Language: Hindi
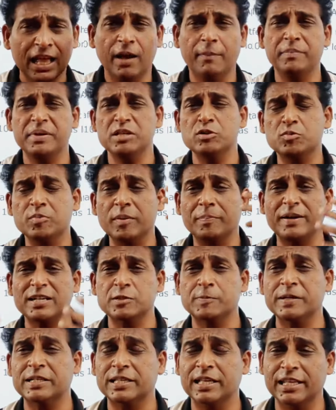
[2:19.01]
हम भी उसमें
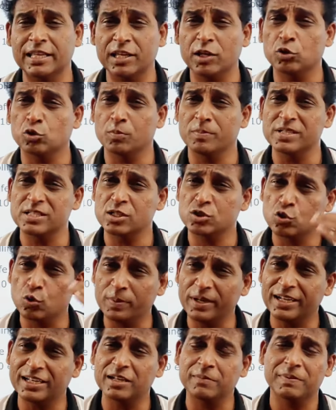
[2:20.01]
पार्टिसिपेट करेंगे और तुम में से जो
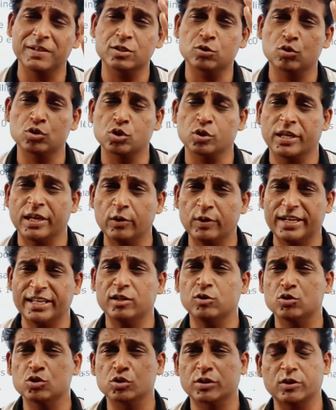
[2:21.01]
भी एटीन प्लस हो चुके हो
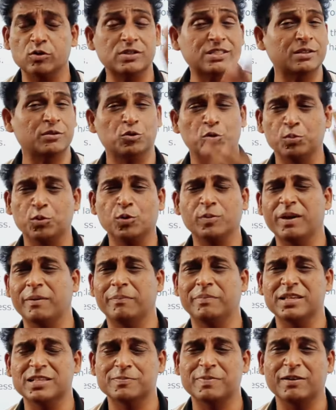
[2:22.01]
एटीन हो चुके हो सब तुम लोग भी
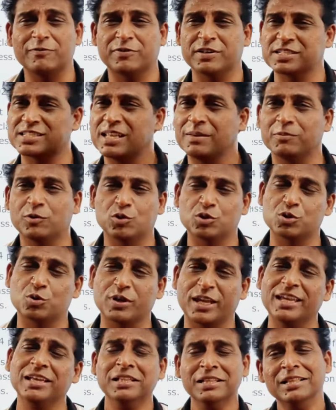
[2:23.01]
अब इस बार फर्स्ट टाइम
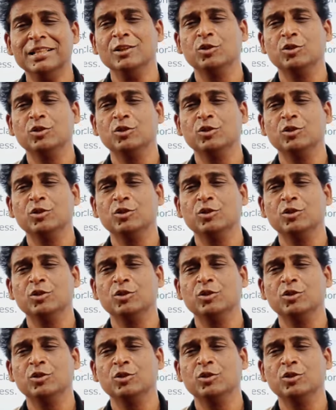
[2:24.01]
घुसोगे